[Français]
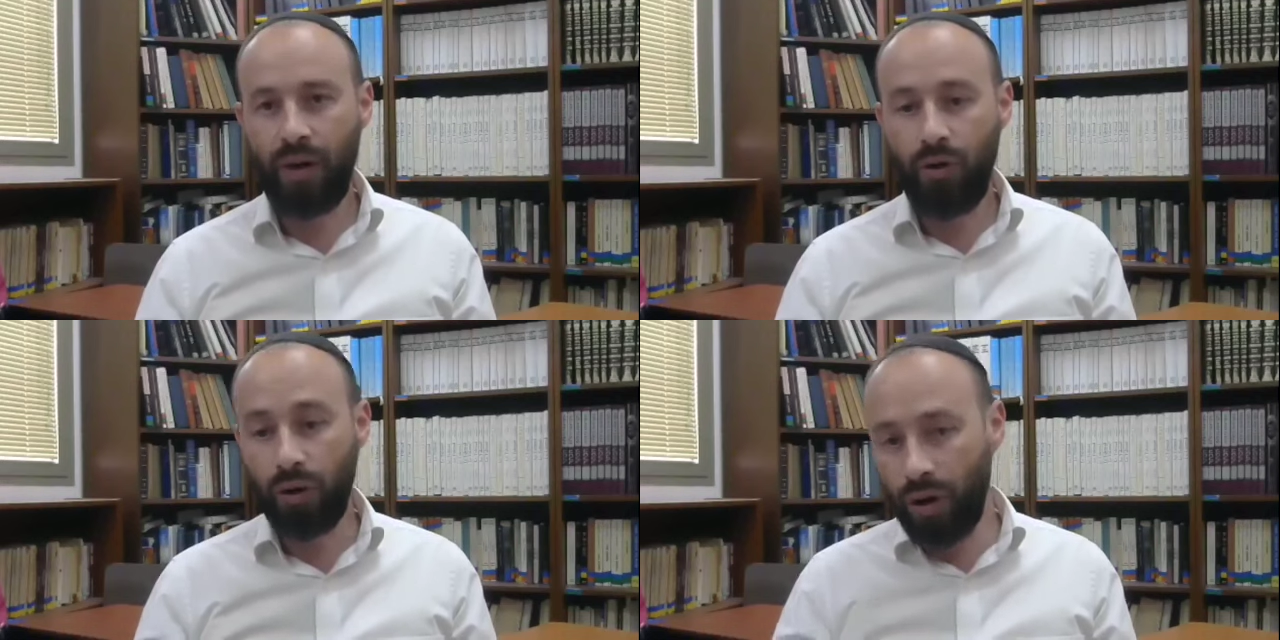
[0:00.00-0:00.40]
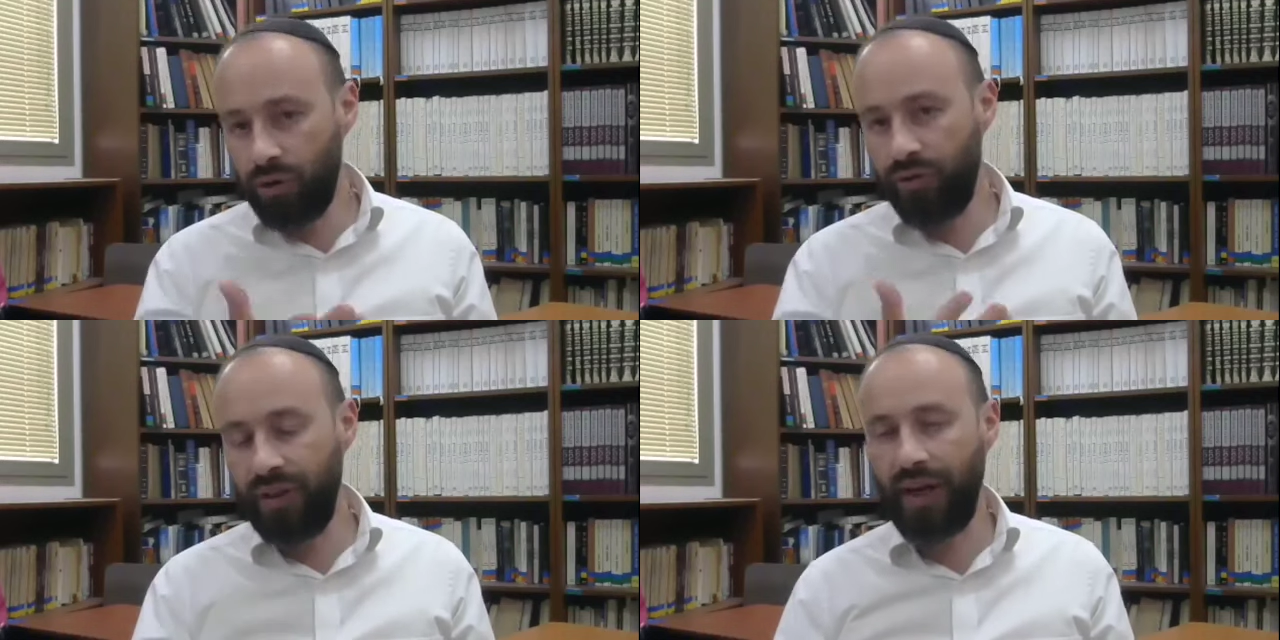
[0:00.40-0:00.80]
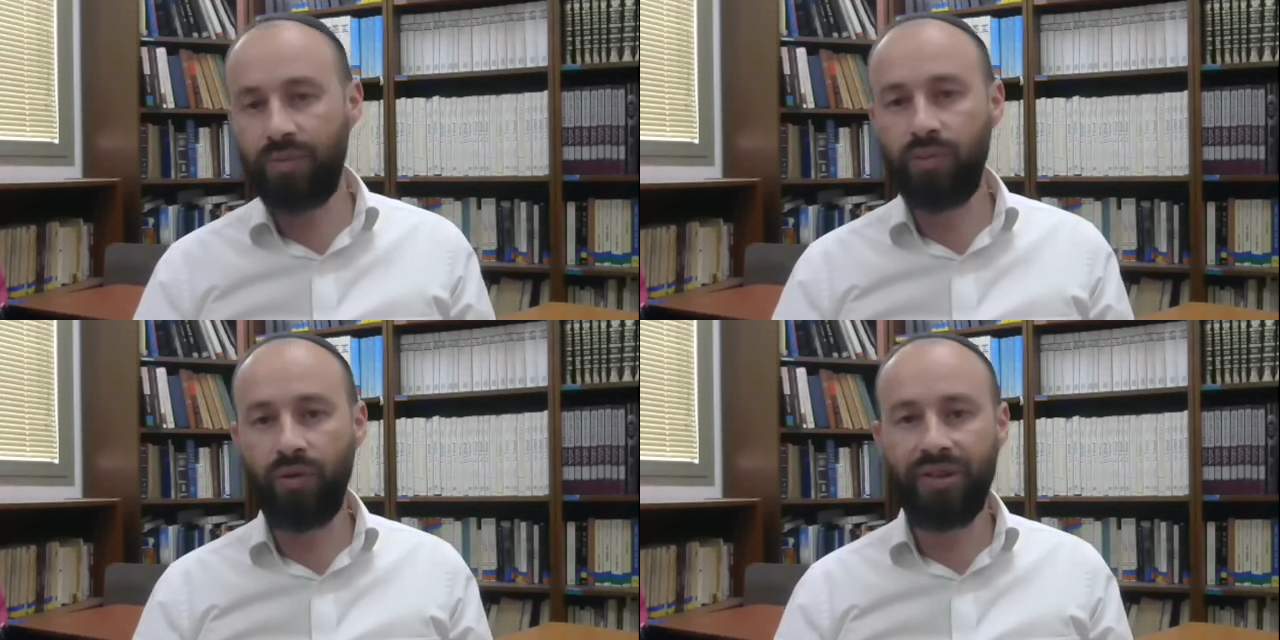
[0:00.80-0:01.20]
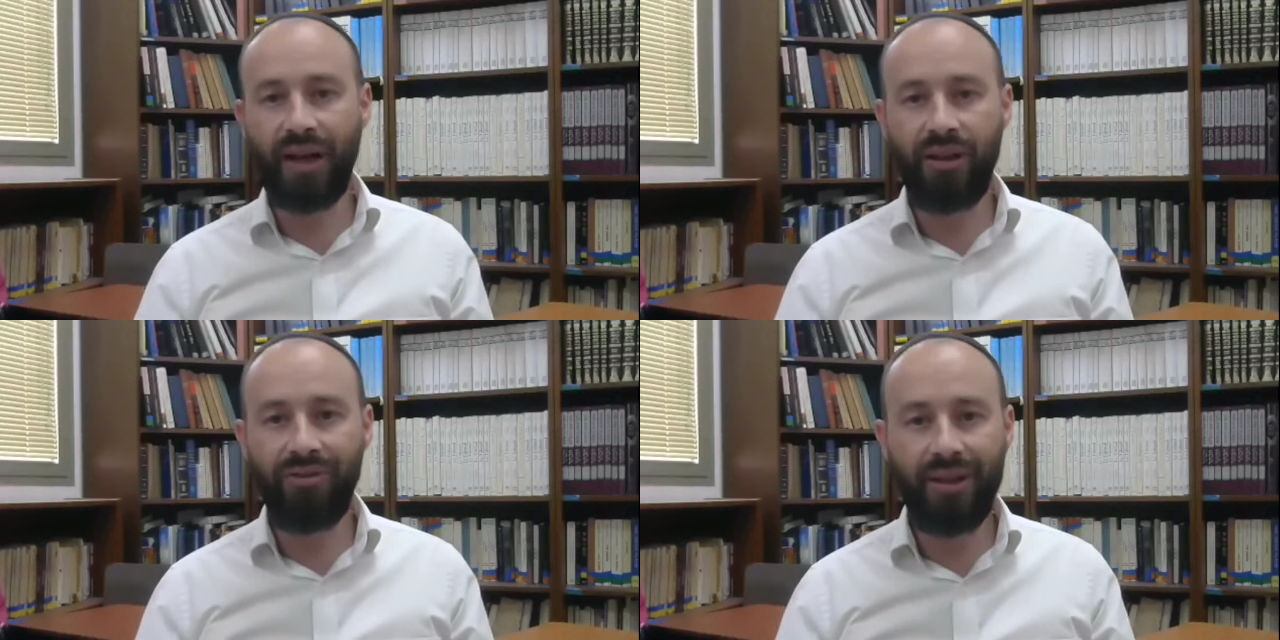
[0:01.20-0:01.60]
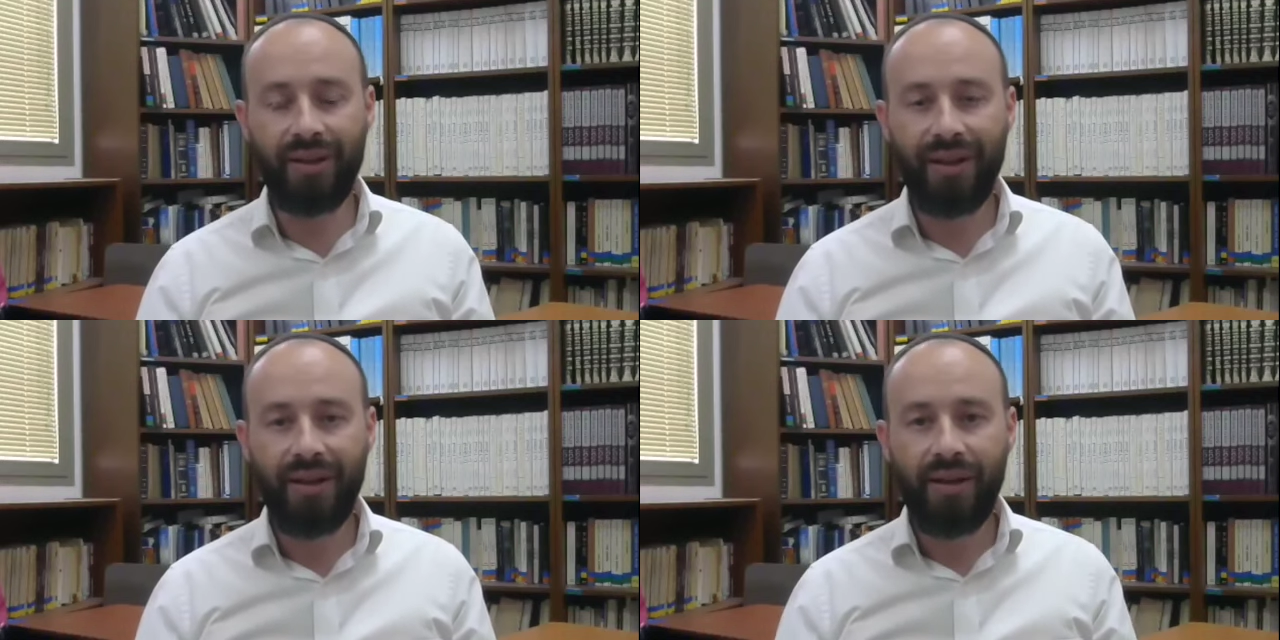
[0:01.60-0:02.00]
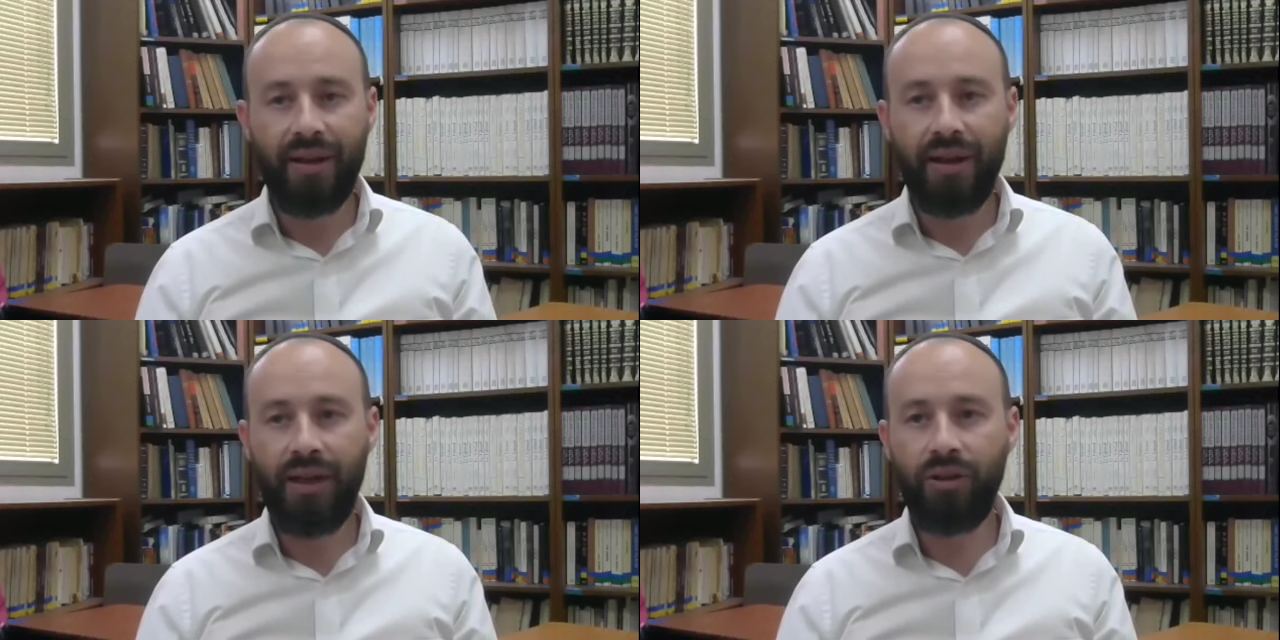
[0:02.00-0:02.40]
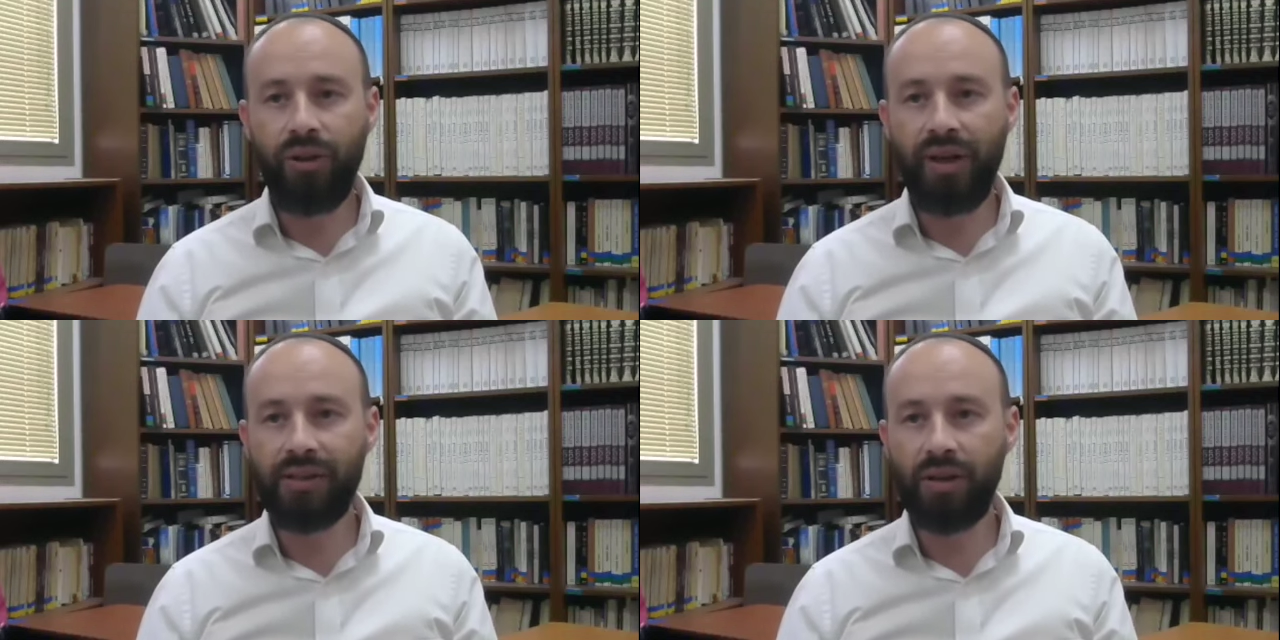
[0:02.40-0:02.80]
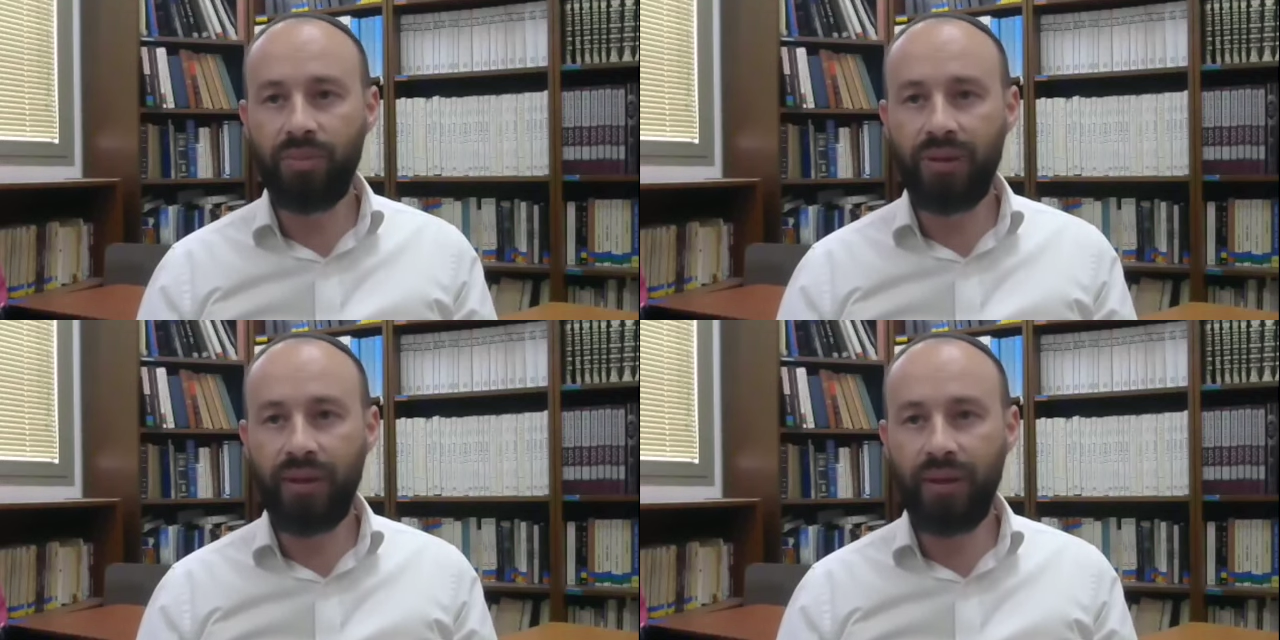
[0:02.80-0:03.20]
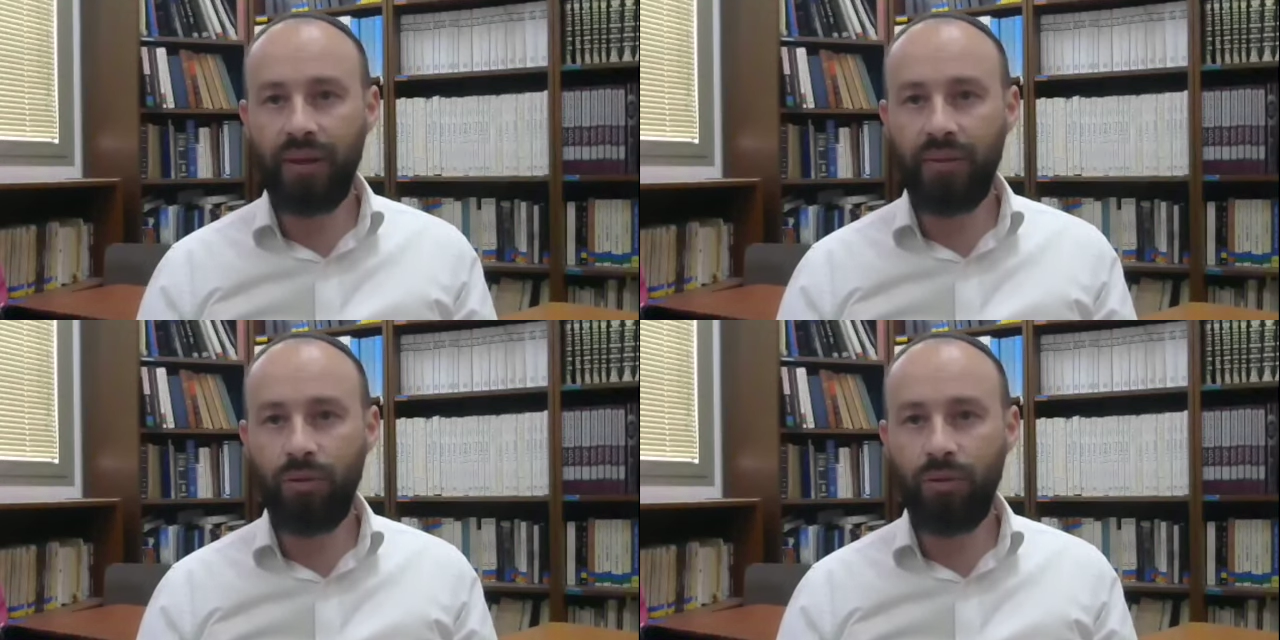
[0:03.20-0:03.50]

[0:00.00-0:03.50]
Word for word: Le Gaon de Mina, pour revenir à lui, il donne l'exemple, il dit,